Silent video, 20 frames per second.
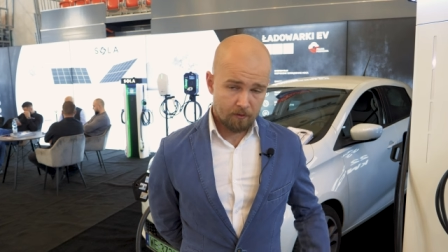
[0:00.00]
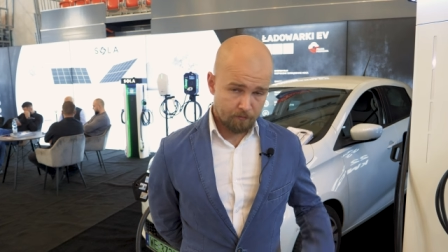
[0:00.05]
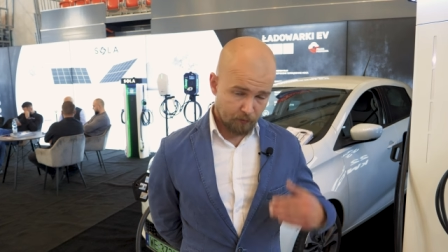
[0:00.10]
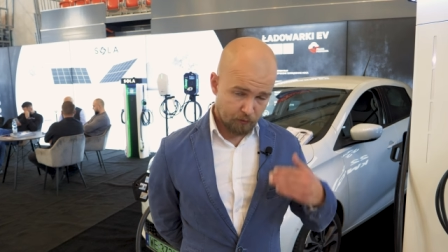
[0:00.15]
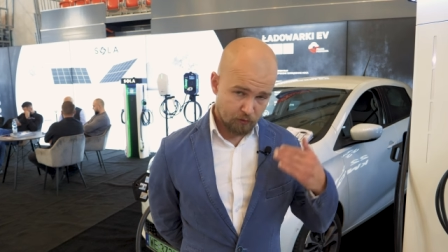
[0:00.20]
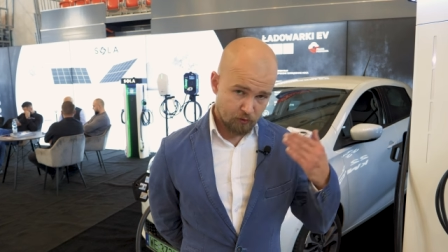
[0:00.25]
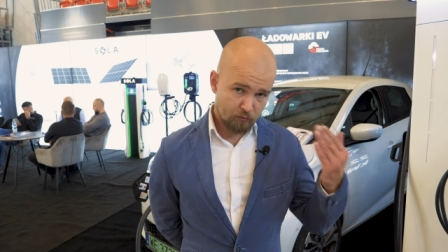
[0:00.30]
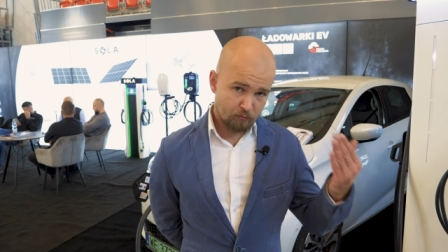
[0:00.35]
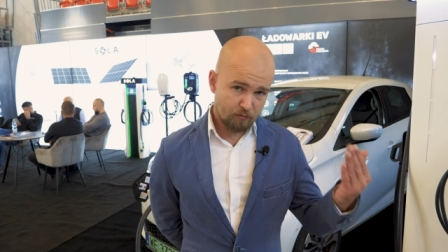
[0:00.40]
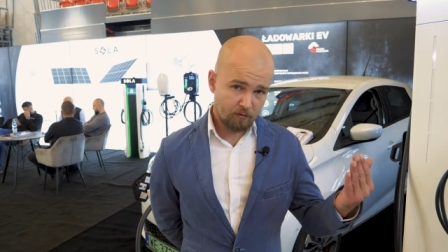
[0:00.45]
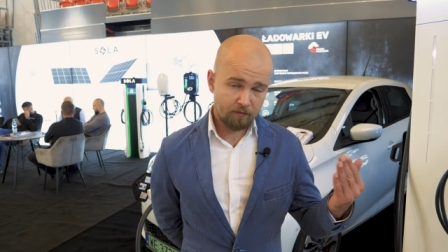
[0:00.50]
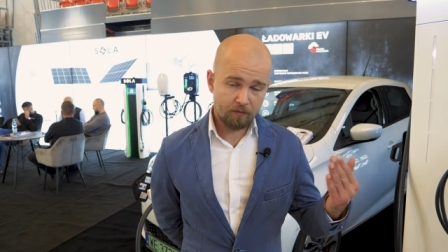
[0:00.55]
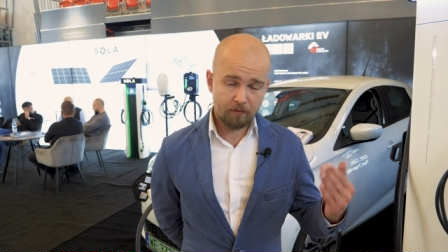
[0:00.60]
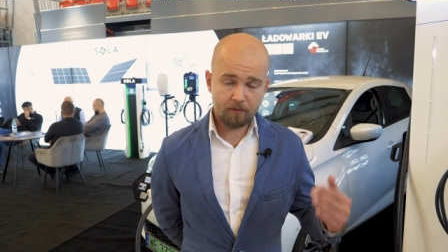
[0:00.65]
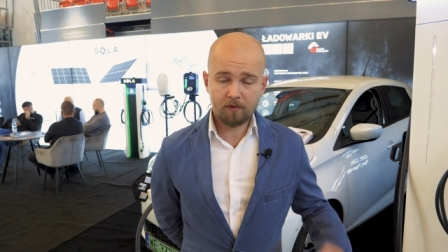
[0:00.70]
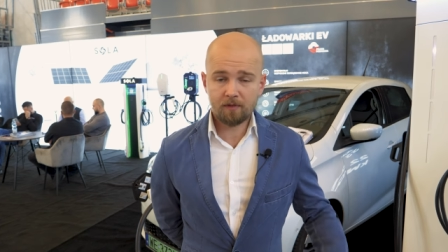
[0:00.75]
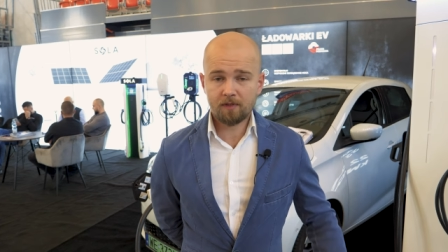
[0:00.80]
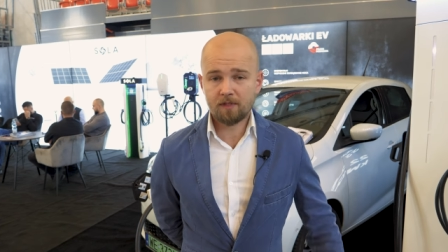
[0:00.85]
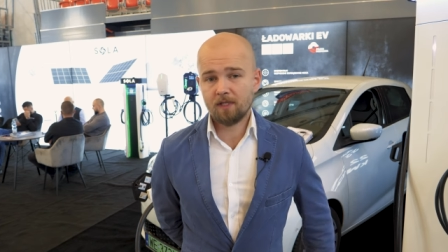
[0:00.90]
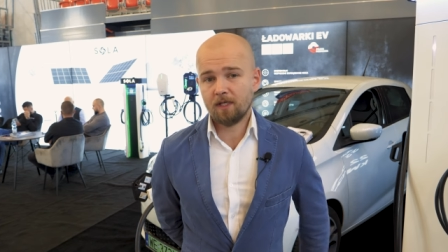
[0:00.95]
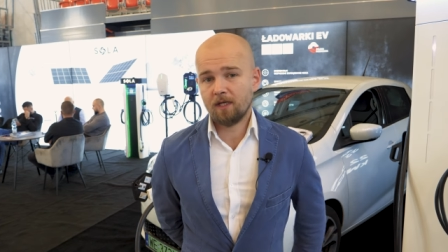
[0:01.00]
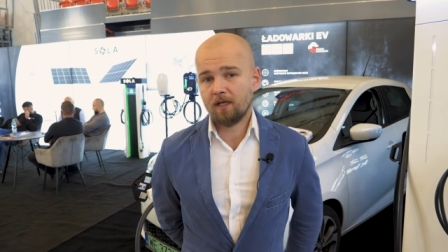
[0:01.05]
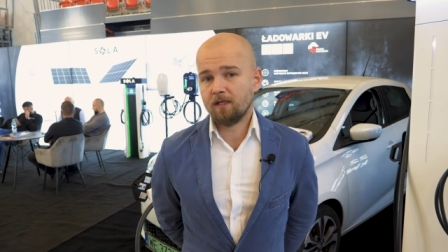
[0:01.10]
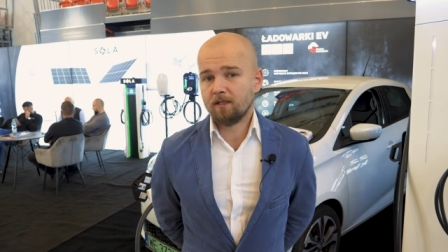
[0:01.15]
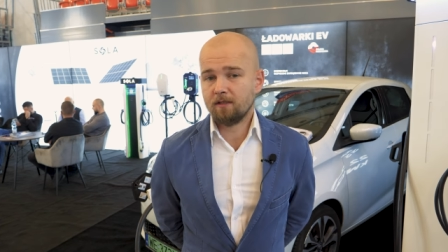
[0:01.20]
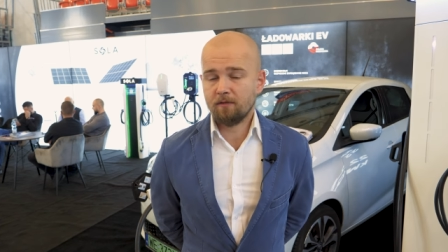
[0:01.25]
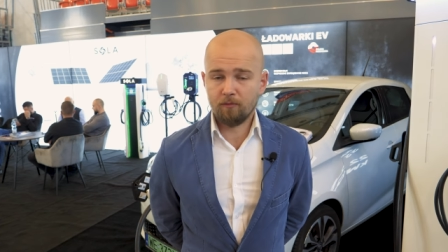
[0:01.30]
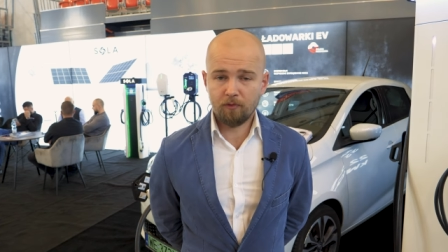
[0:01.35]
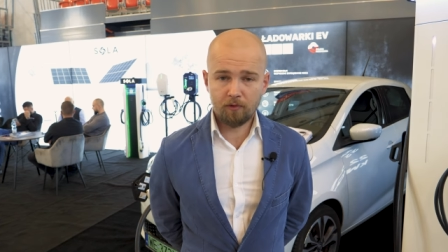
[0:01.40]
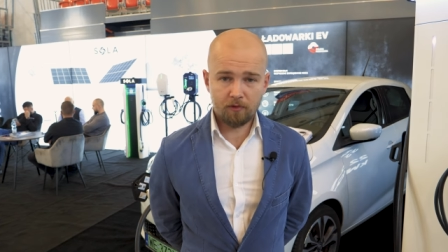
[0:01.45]
Podsumowując
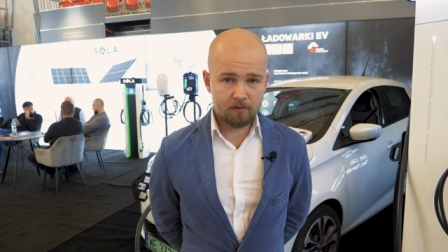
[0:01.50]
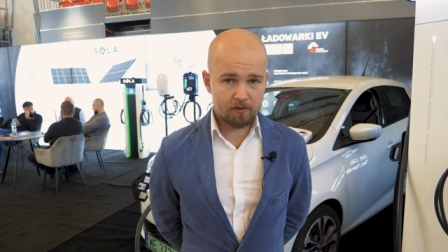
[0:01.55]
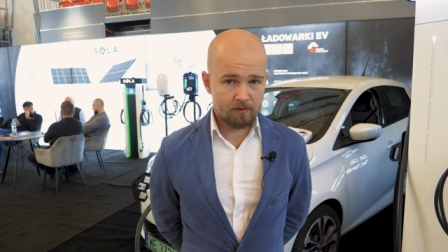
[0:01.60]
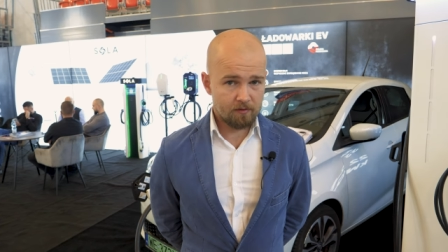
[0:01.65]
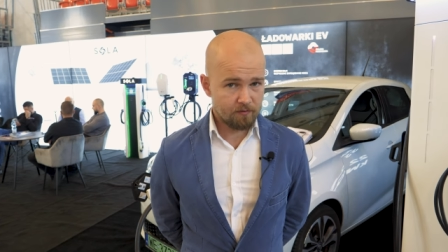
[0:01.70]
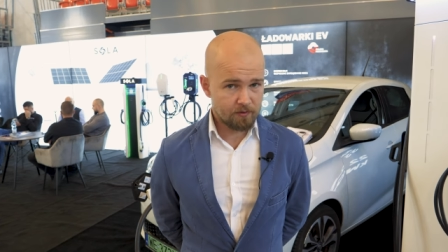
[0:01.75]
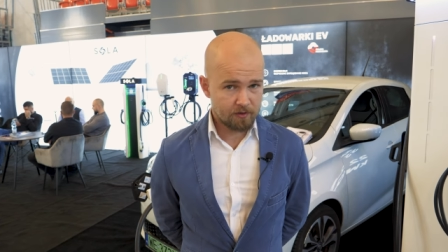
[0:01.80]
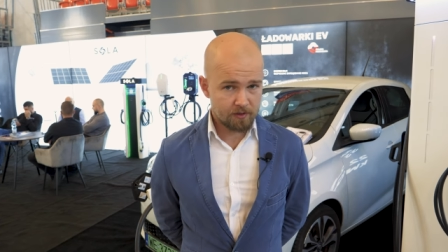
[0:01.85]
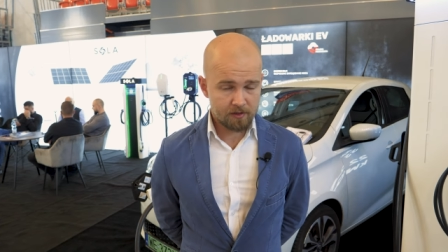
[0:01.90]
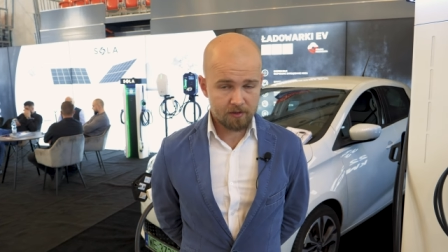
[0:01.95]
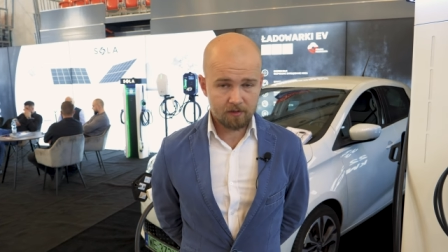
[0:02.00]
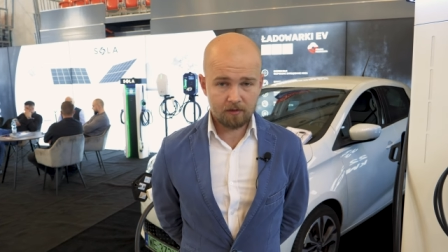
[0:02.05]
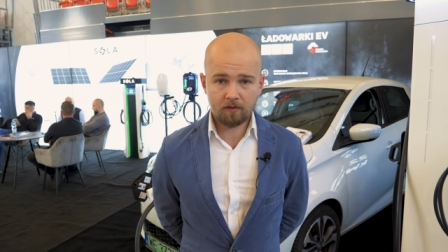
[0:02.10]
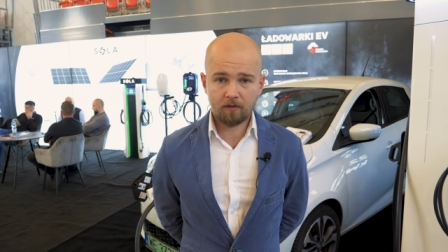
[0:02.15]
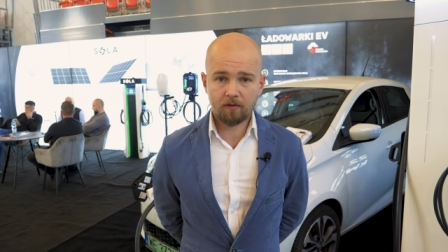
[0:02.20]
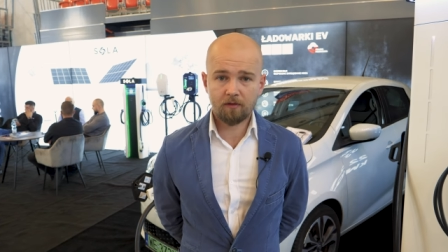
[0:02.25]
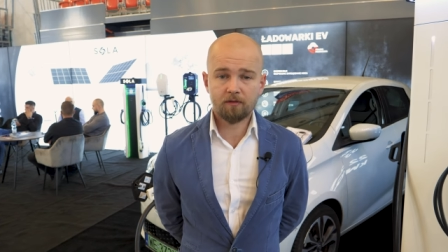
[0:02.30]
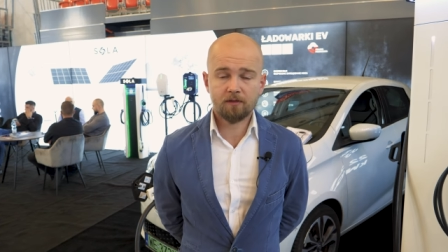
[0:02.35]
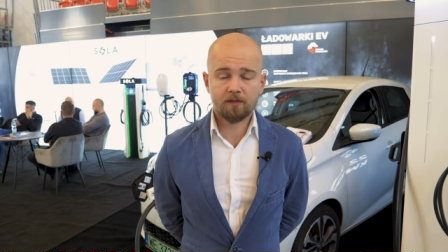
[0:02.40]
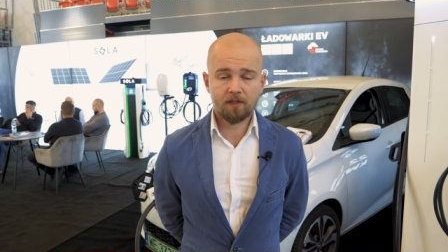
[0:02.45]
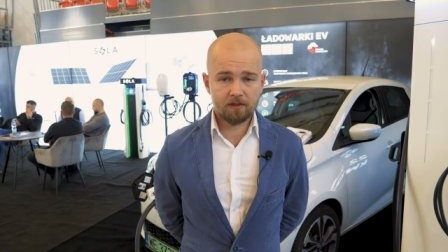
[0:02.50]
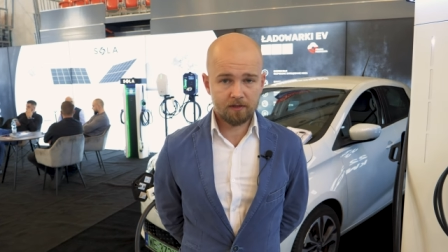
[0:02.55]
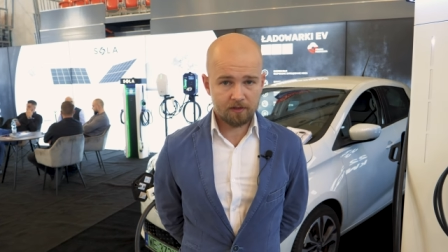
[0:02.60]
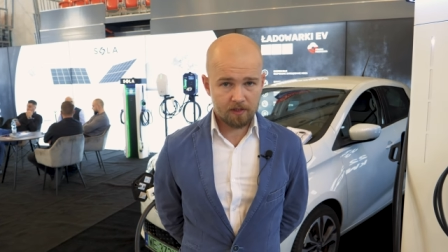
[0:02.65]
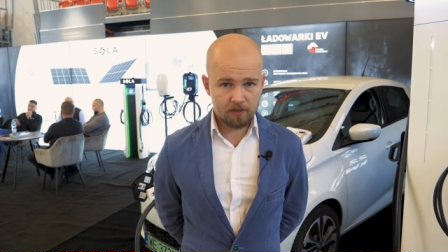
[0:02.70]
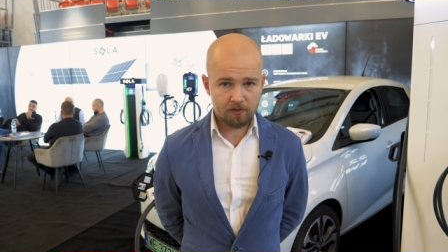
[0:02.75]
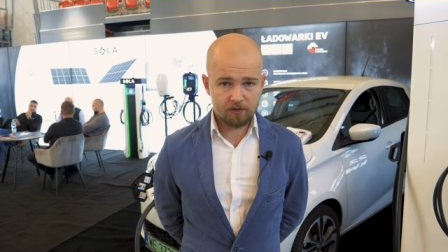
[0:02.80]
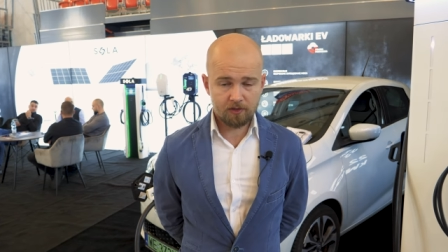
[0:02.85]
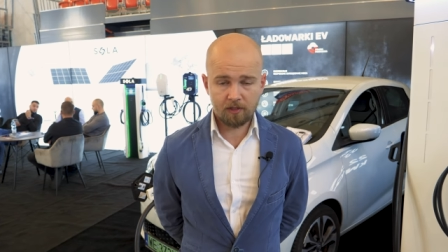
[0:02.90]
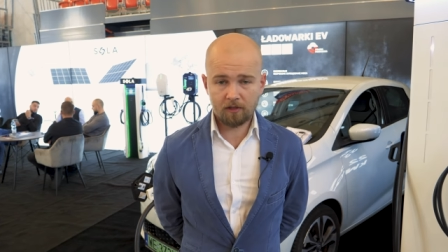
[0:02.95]
reasumując to wszystko, ten
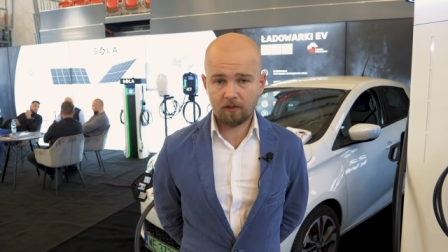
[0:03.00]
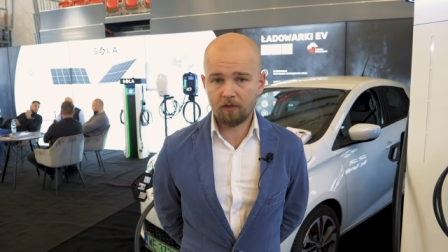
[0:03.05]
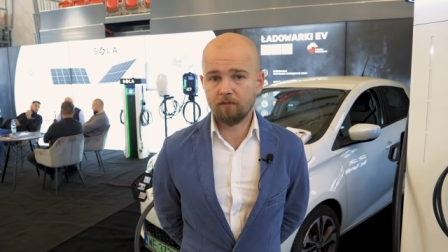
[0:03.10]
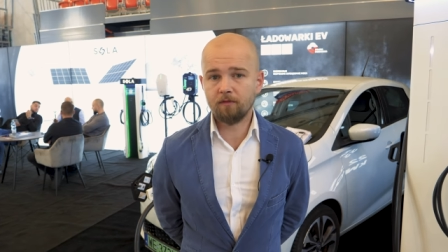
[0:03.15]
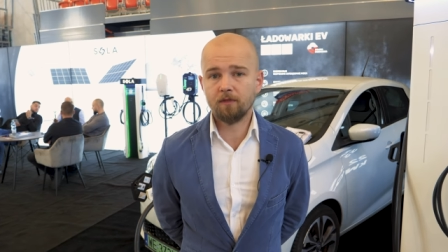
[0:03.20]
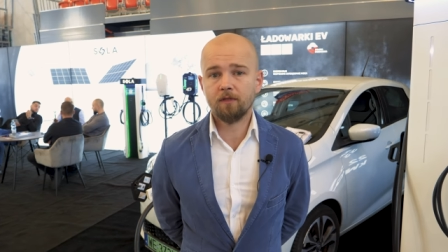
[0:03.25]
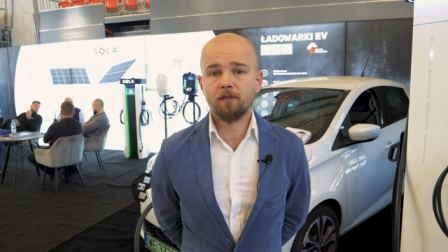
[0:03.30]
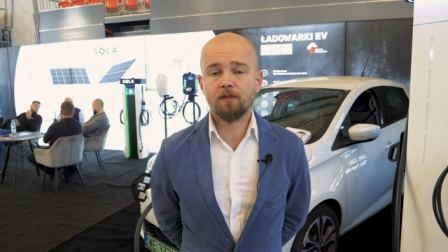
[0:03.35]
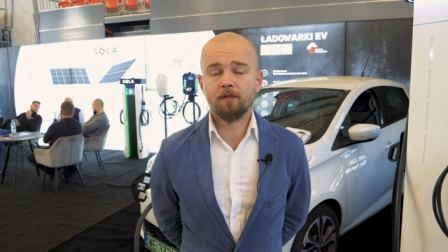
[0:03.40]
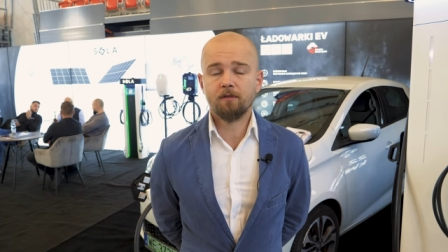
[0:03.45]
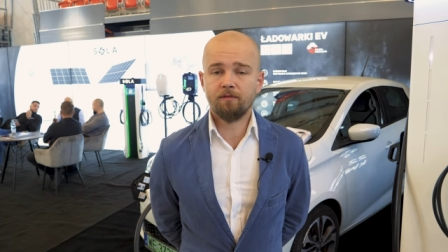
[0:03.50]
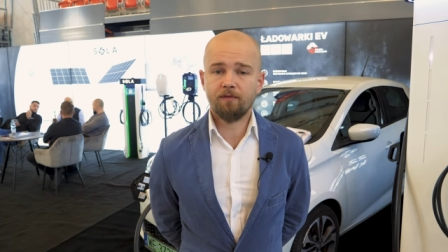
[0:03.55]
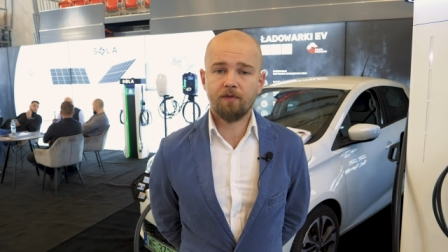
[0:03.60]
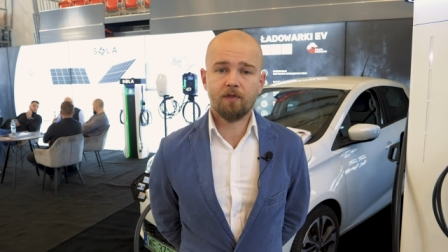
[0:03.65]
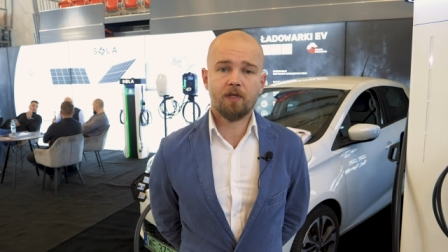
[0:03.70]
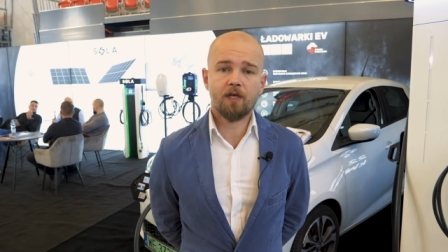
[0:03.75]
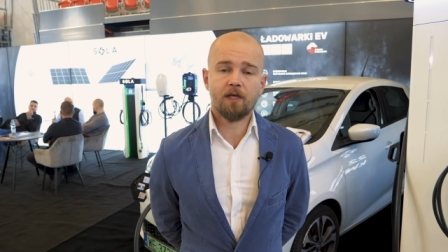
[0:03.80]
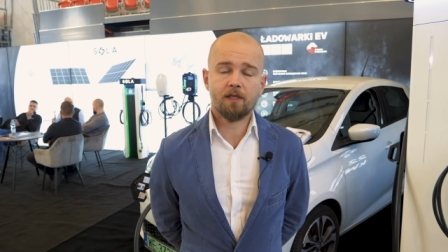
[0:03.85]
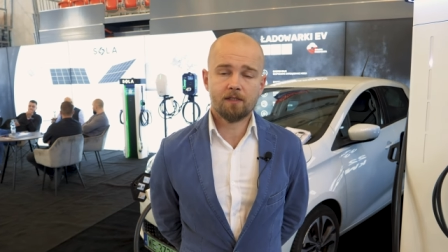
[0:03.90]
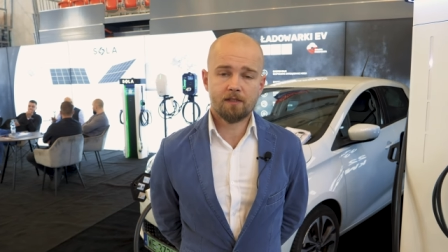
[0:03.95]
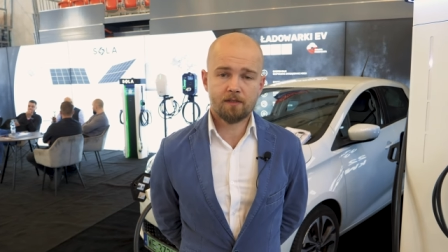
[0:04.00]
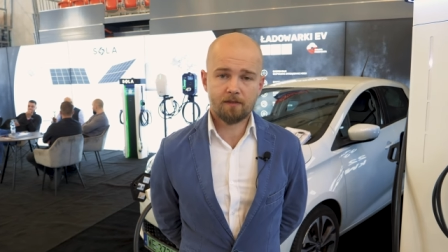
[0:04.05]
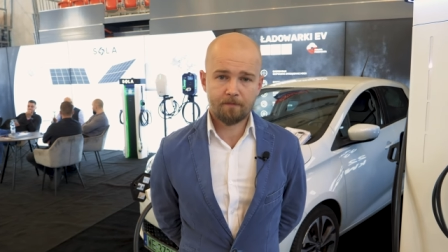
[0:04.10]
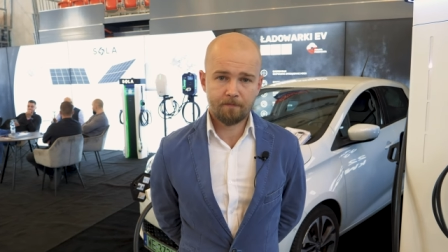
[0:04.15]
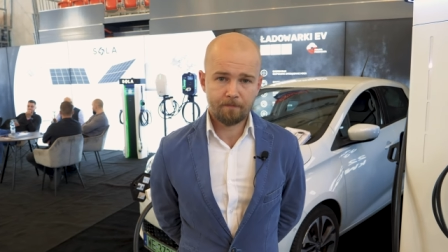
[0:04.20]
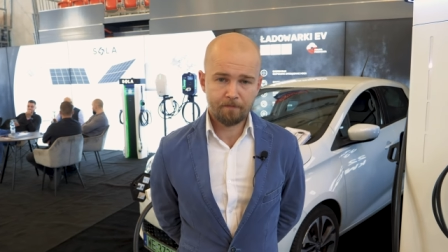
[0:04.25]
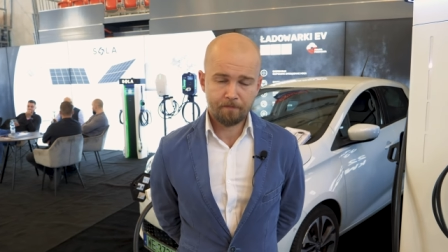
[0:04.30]
nasz targowy wyjazd,